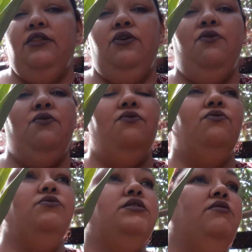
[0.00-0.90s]

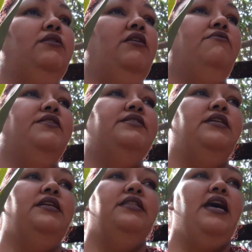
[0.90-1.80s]
troncos, eu tenho
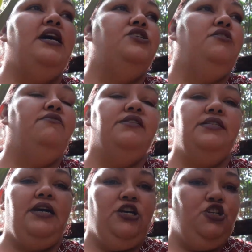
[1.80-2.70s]
facilidade em
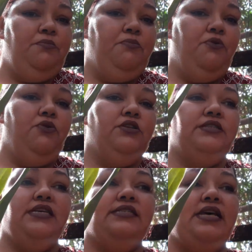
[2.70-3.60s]
fazer cachipô, que
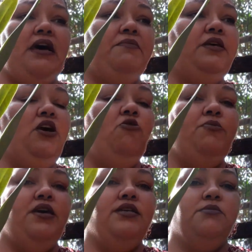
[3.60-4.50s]
vocês sabem que eu
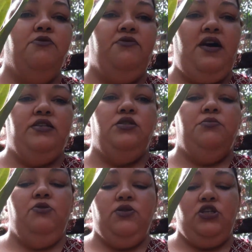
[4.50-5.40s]
mesmo faço os
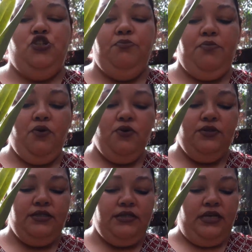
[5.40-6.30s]
meus
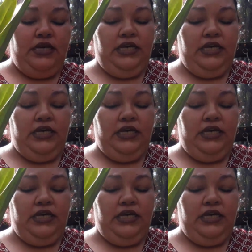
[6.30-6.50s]
cachipôs.